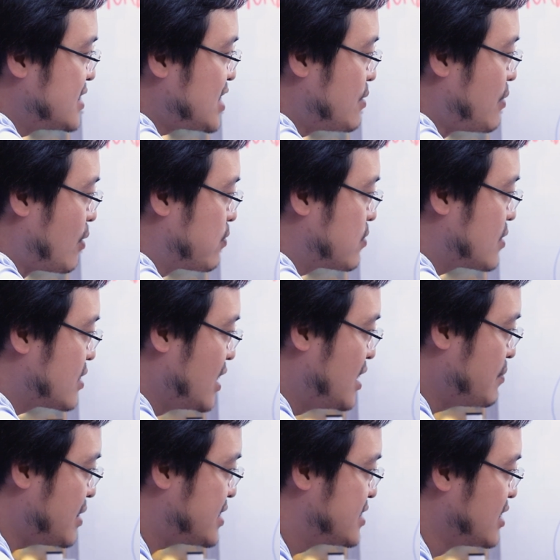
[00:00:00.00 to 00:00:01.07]
cái sao Mộc
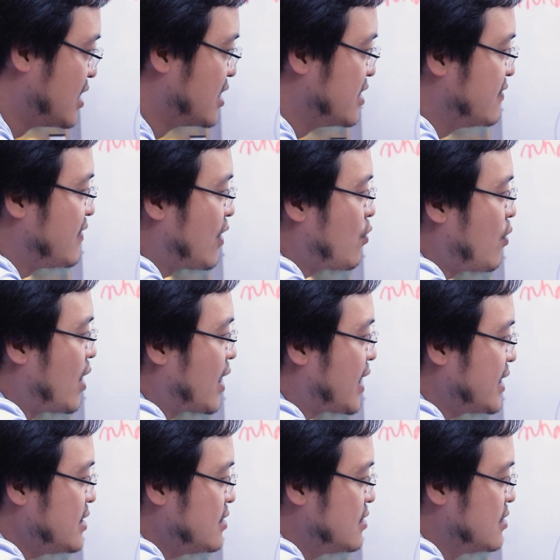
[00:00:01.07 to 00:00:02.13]
đến mặt trời và khoảng
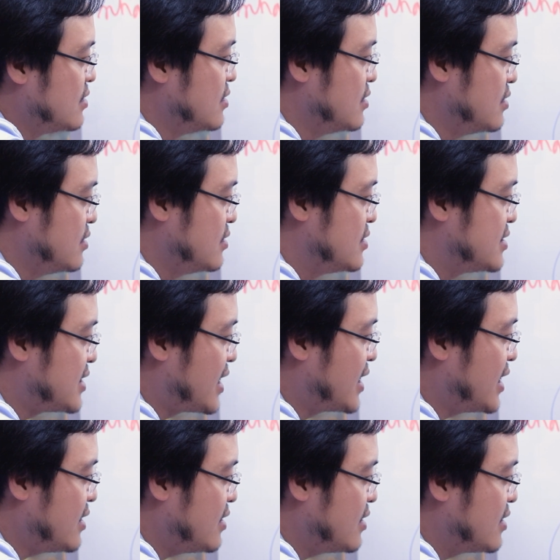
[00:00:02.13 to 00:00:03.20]
cách từ Trái
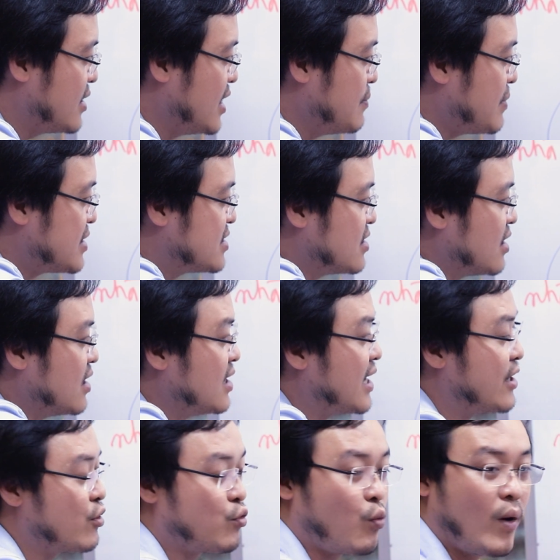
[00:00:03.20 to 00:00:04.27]
Đất đến mặt trời
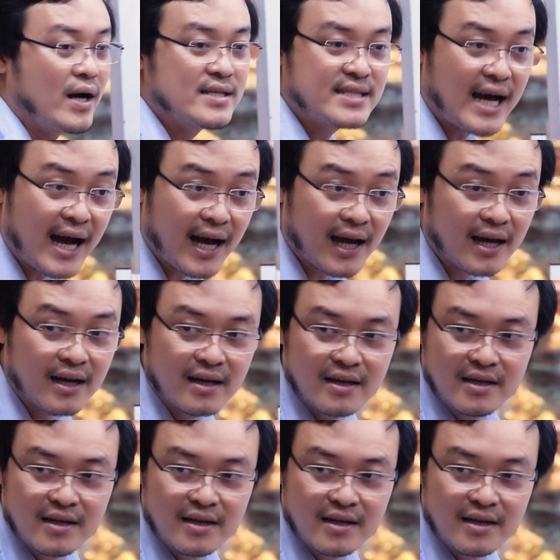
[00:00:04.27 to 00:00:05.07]
là nó quá xa,